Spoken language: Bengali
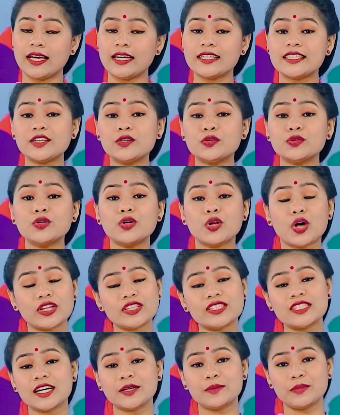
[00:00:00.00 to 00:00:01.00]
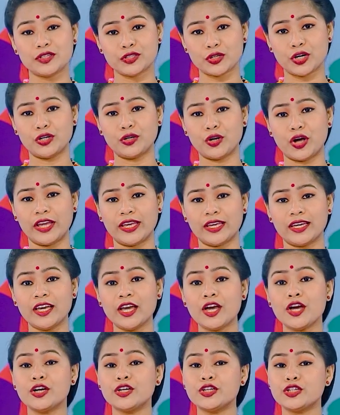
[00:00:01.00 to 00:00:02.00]
এটি কোনো লজ্জার বিষয় নয়
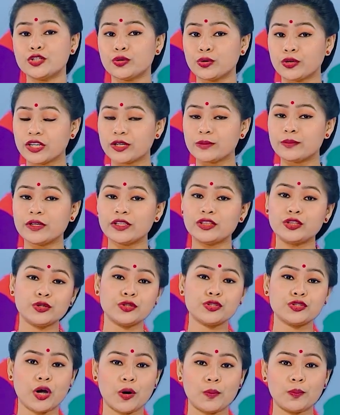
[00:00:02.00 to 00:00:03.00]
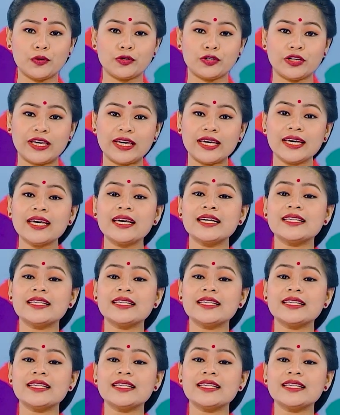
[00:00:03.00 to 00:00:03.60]
শরীরবৃত্তীয় সম্পর্কে